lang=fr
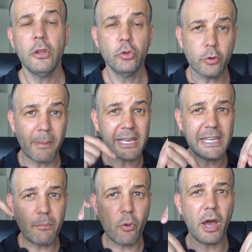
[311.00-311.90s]
Donc
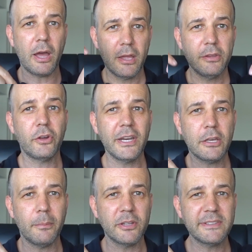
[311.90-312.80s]
marquez-moi dans les
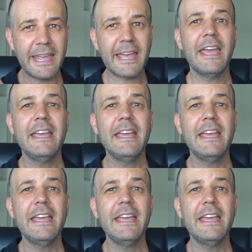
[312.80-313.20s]
commentaires